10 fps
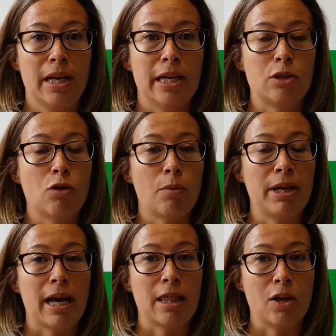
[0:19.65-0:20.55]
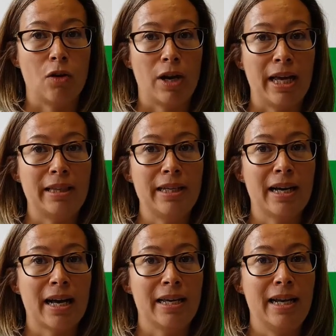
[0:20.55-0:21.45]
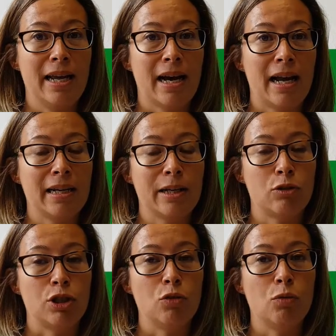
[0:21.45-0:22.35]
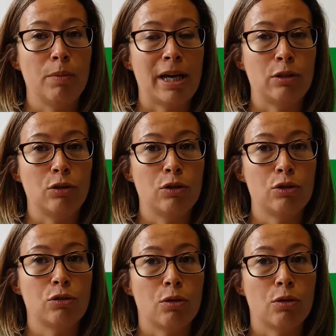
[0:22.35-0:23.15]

Es una obligación ética y legal que nos incumbe a todos